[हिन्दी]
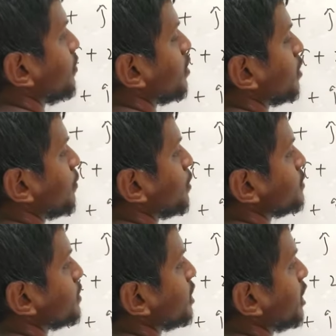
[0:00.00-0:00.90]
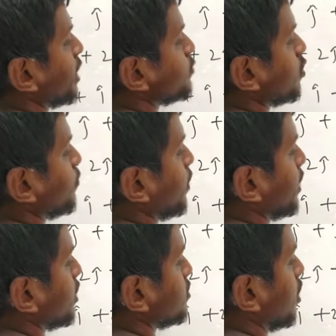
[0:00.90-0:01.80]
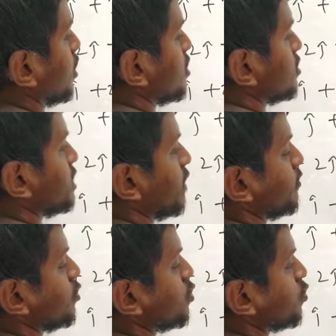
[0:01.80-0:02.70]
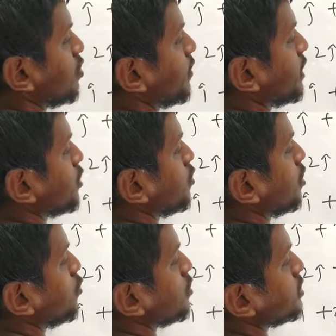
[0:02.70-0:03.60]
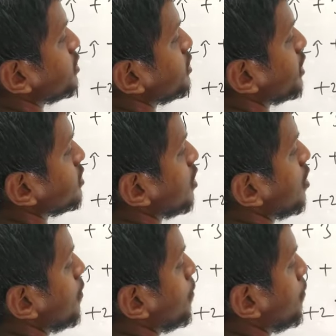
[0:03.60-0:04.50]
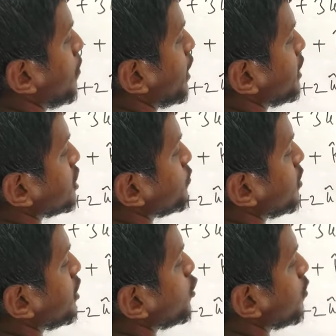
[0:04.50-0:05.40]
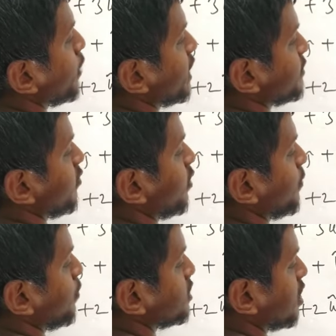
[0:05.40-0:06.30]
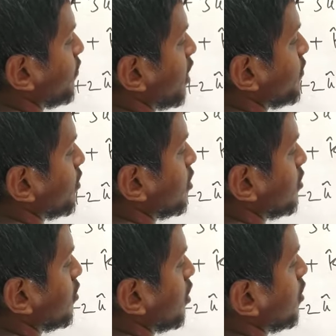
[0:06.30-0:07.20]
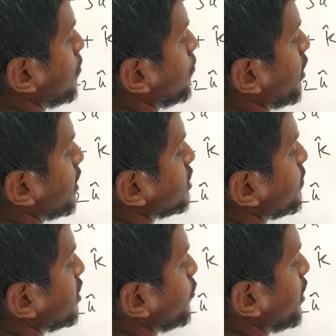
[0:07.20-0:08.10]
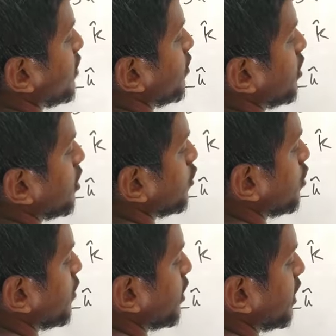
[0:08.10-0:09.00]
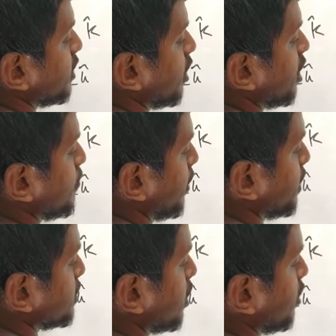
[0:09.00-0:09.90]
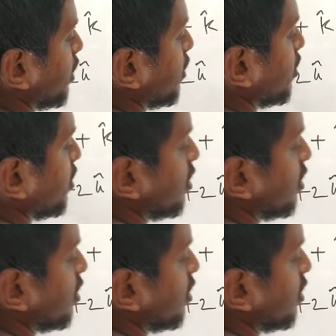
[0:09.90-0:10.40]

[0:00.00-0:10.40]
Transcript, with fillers: फिर हमारा प्लस में थ्री टाइम्स ऑफ माइनस सेवन तो इसको सॉल्व करेंगे तो थ्री टू जस्ट सिक्स माइनस वन इंटू में माइनस फाइव हमारा प्लस का फाइव माइनस में ट्वेंटी वन तो ये हमारा कितना आ गया माइनस का टेन